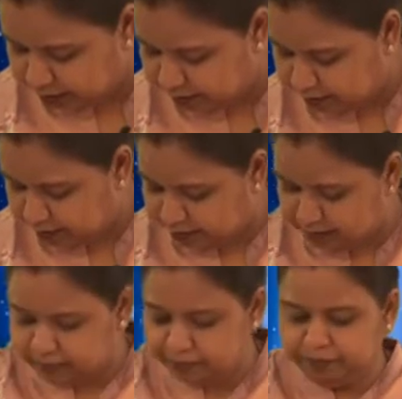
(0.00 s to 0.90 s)
है मेरे पास
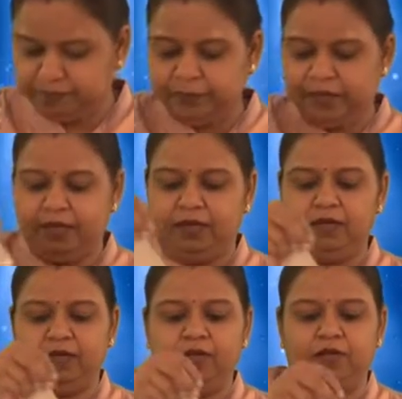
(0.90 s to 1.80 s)

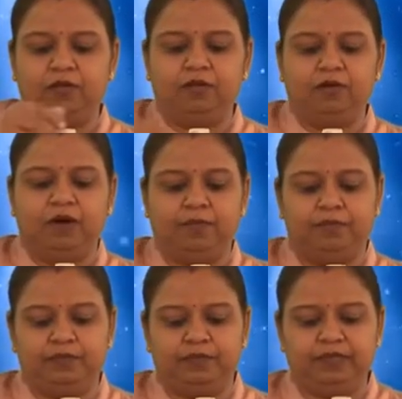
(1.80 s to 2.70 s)
तो
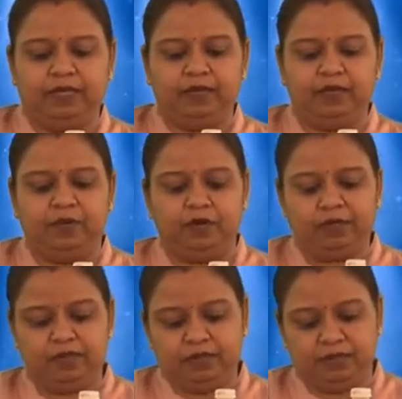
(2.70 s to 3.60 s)
आप इस तरह की
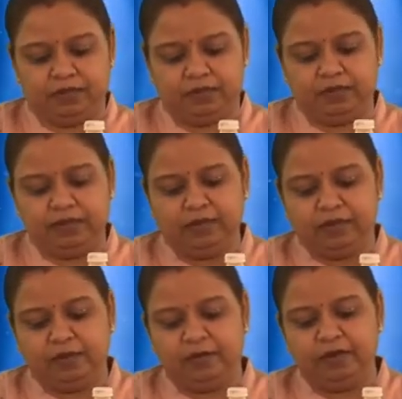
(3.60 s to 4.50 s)
बॉटल
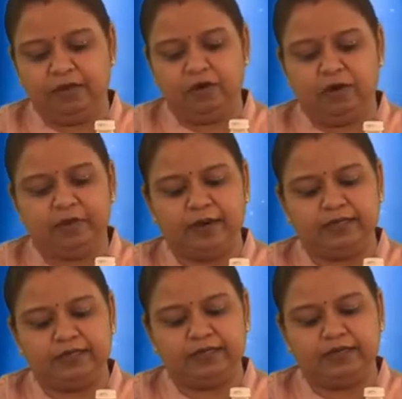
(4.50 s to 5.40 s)
कब ये लोअर
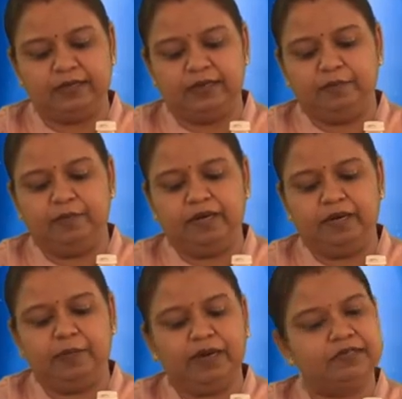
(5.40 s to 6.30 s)
पार्ट है मिडिल
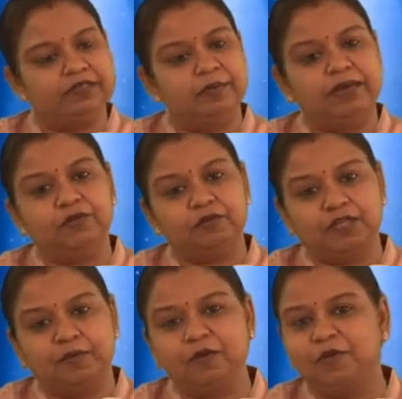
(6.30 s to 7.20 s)
पार्ट से मैंने कुछ
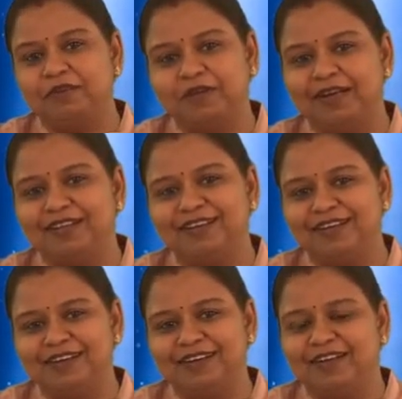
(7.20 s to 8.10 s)
आपको बनवाया था
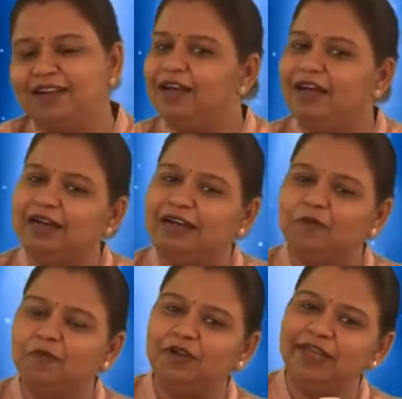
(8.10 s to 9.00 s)
अगर
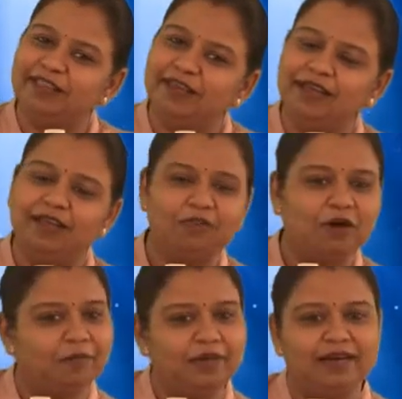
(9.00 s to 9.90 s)
आपको नहीं ध्यान है तो
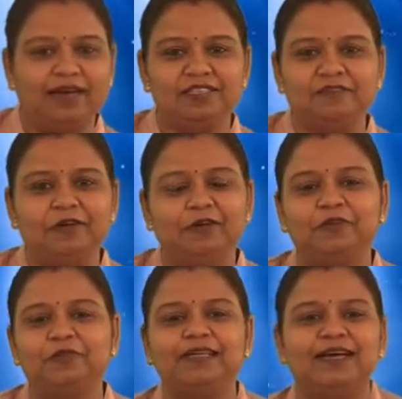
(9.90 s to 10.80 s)
आप मेरे लास्ट वीडियोस
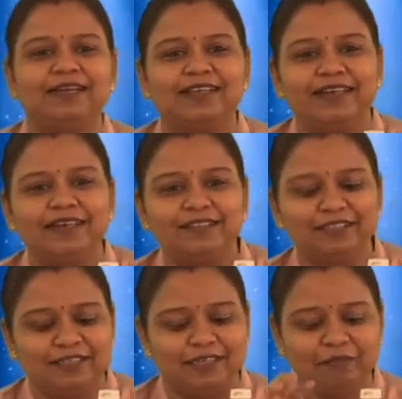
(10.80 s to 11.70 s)
में जाके देख
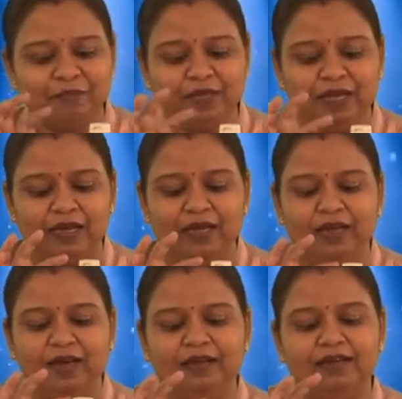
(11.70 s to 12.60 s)
लीजिएगा
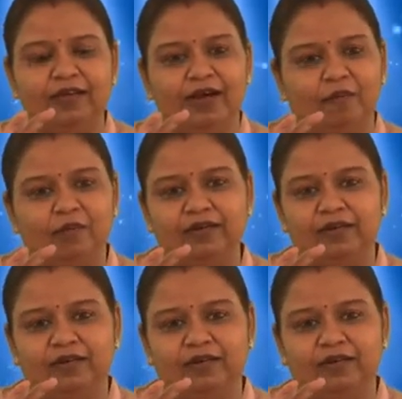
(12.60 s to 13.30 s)
एंड ये अपर